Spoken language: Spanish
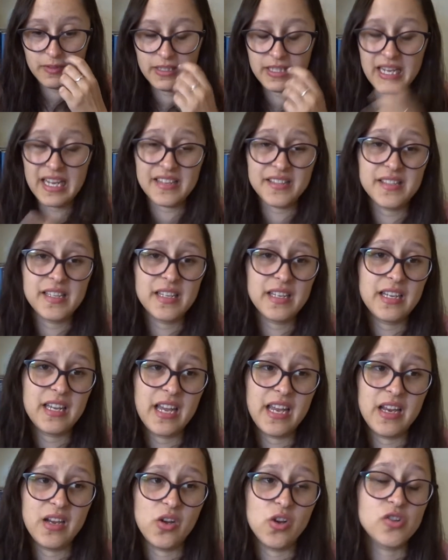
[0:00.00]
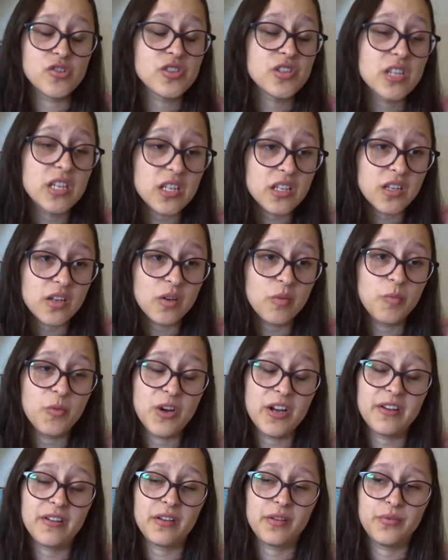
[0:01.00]
que hacen que los niños
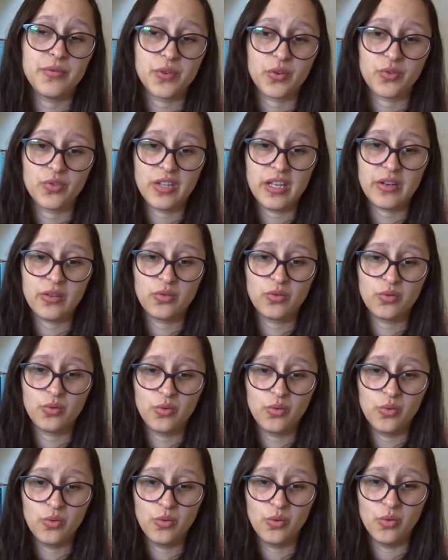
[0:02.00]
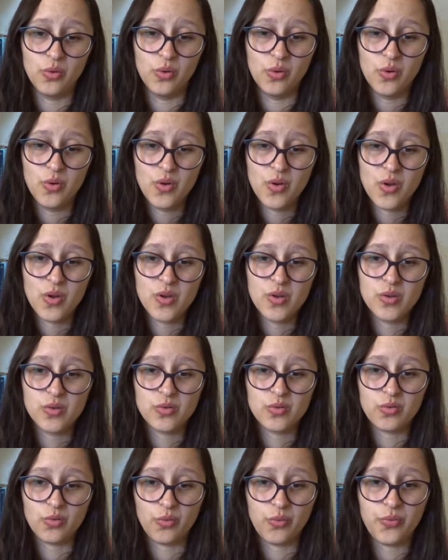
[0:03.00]
puedan reforzar su,
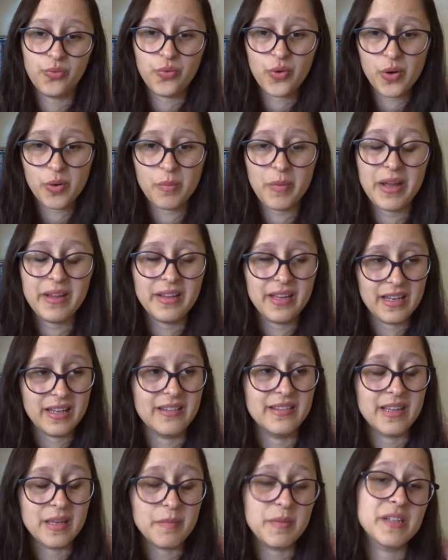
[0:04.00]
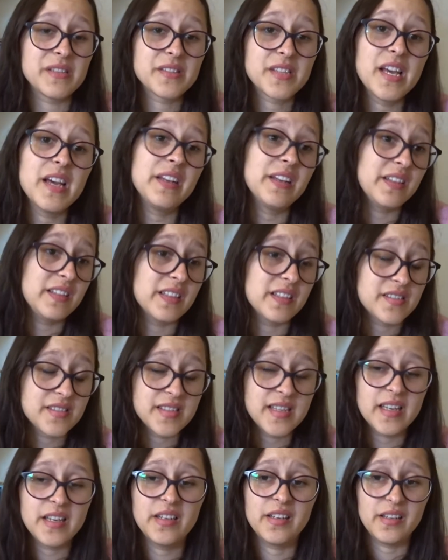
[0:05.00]
su forma de, de, pensar y de
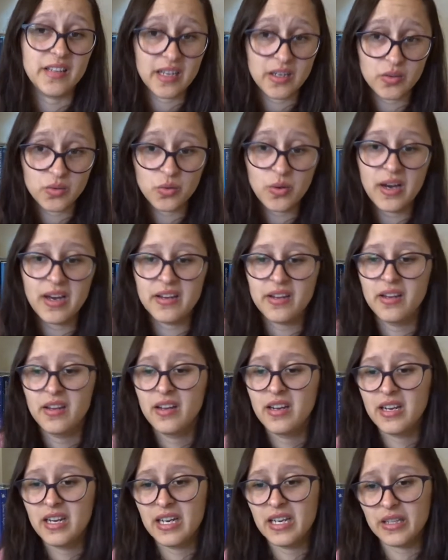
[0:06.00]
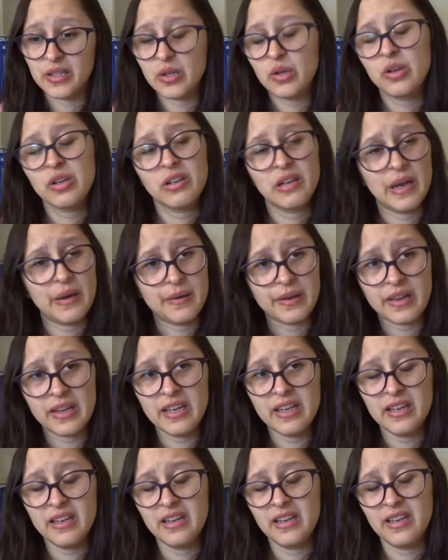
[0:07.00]
ser y de actuar. Entonces la verdad
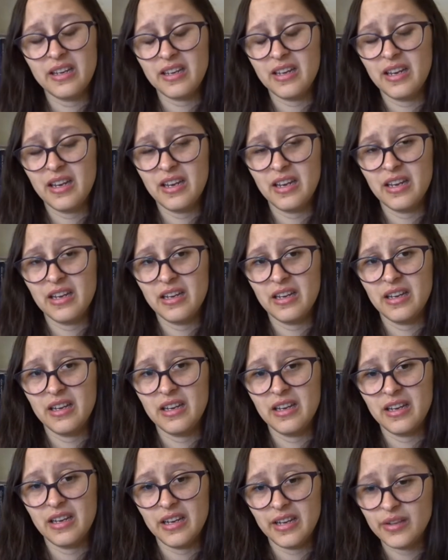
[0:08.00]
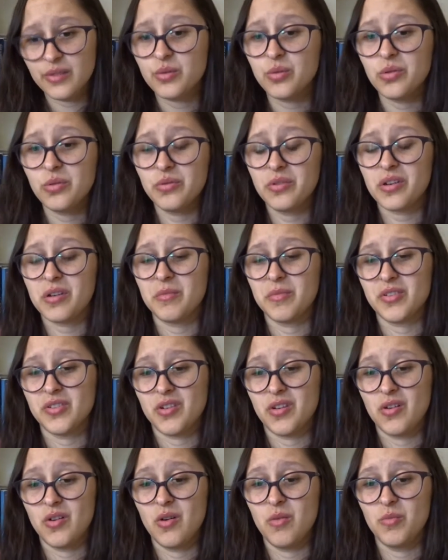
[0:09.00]
es que es un libro que me
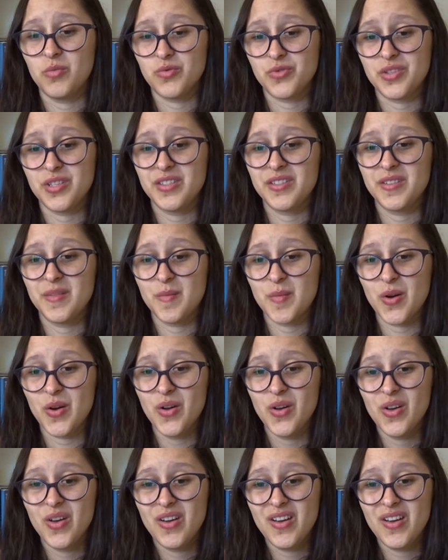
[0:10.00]
llegó muchísimo.